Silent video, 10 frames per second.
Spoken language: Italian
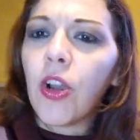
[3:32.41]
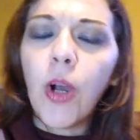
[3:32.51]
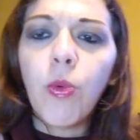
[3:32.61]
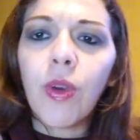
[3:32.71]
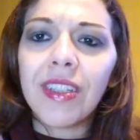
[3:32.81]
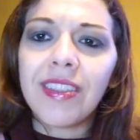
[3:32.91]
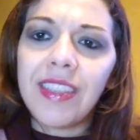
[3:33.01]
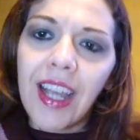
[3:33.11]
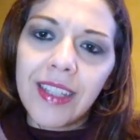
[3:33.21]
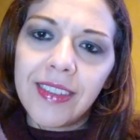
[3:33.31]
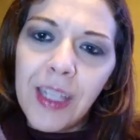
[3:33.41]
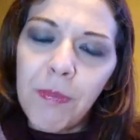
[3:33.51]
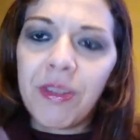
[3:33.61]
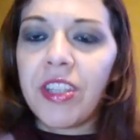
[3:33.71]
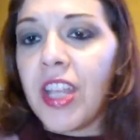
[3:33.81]
Comunque sia,
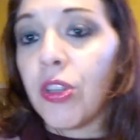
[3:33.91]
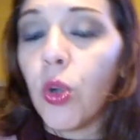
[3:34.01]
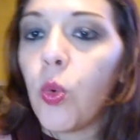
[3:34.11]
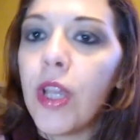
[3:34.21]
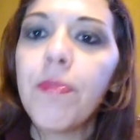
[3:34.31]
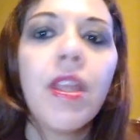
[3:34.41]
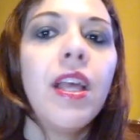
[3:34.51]
sempre segnando qui,